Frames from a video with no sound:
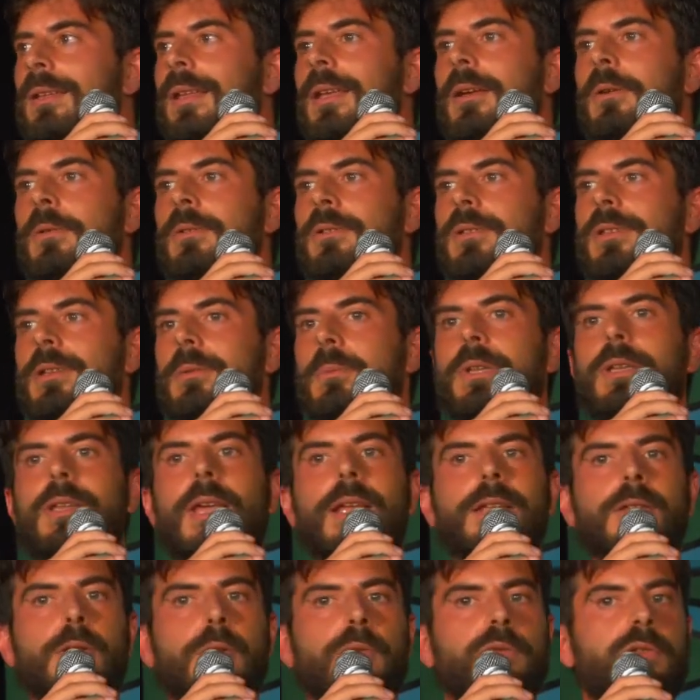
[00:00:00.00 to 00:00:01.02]
nei continui
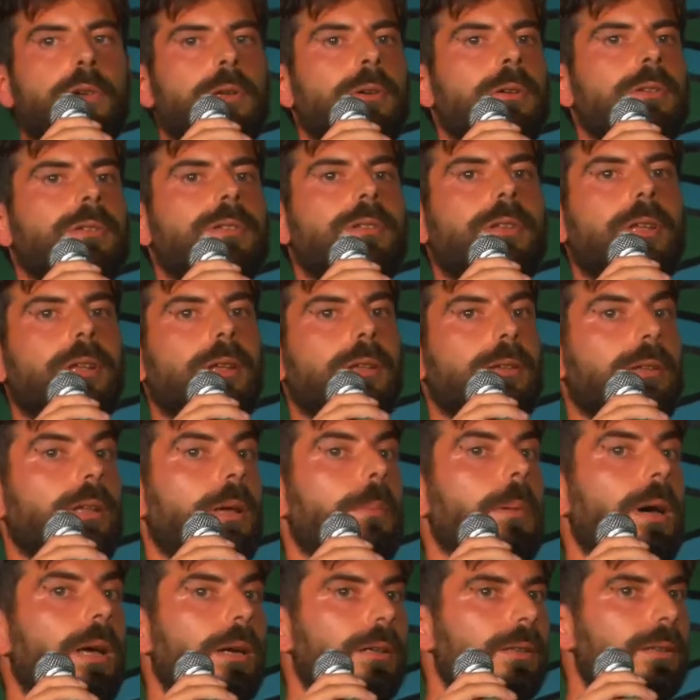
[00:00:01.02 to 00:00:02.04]
dietro front da
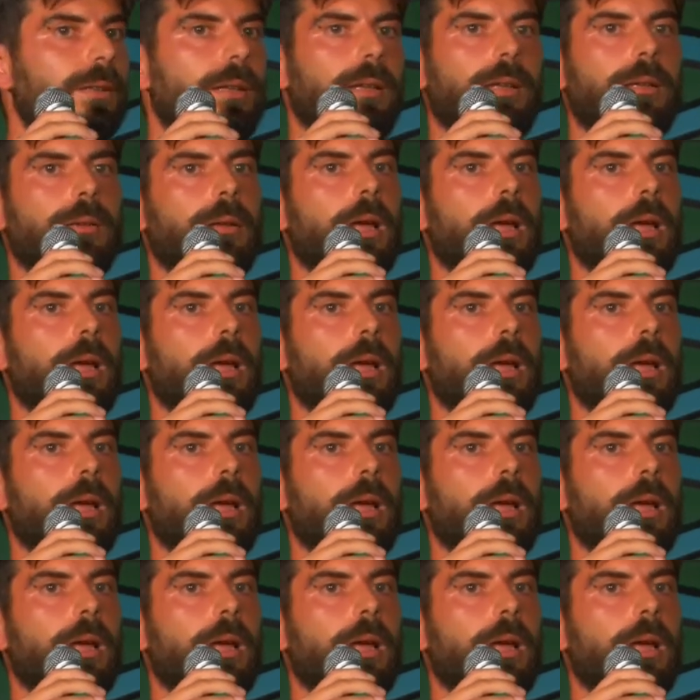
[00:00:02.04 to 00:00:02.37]
parte